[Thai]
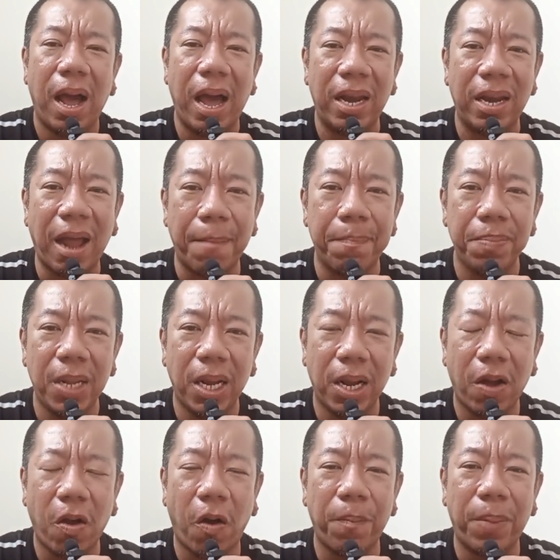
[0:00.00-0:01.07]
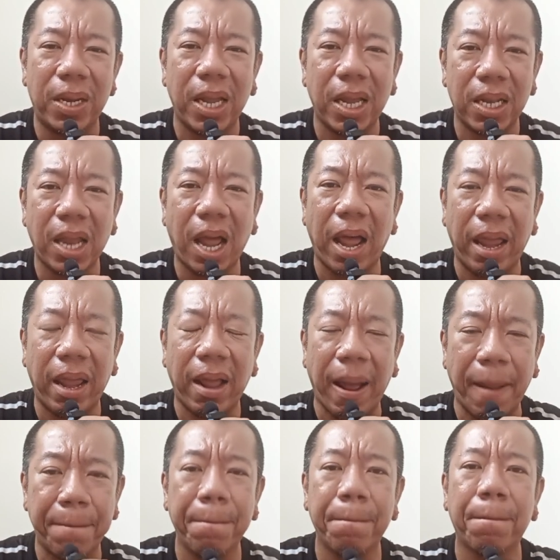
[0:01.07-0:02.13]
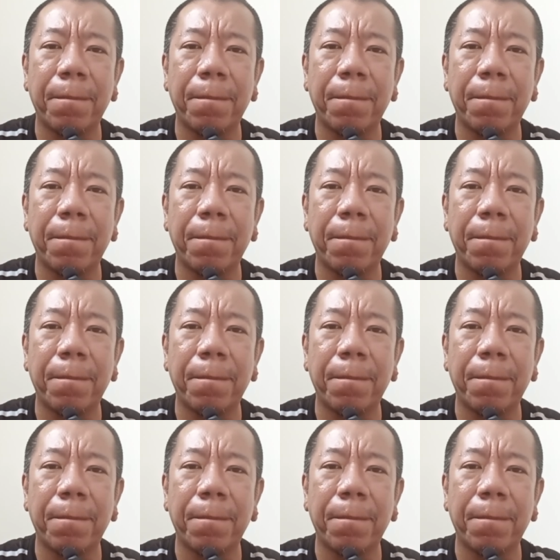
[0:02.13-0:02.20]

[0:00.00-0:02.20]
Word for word: อันดับหนึ่งของประเทศไทยครับ